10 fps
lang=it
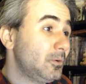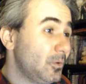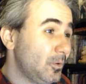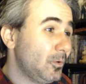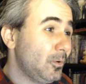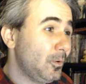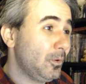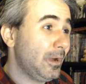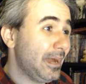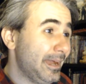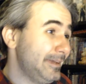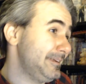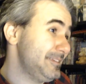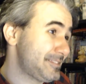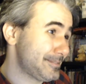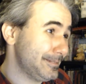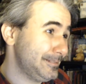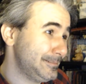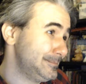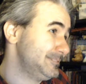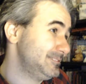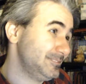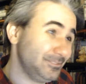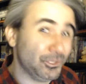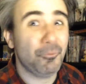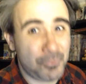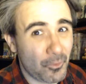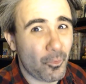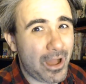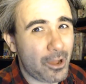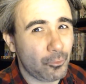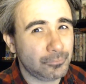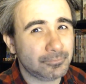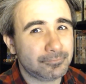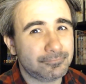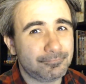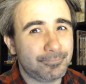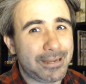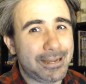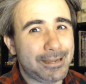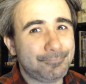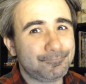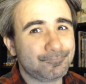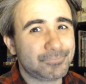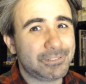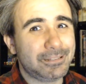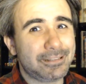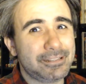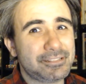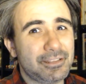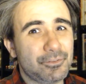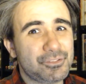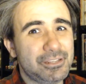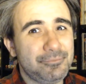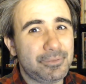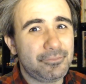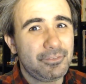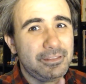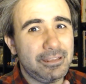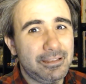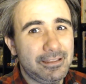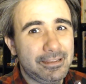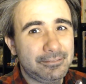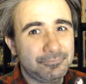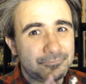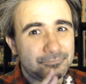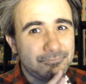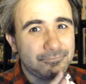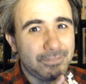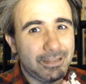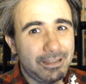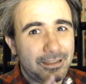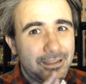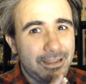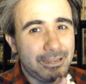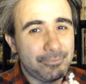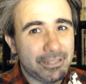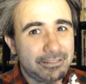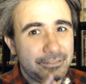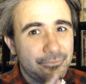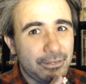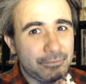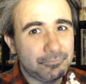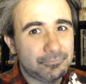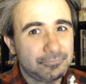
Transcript: Oh, Iris. Doppio wow. Ma resterò sempre fedele alla mia tifa.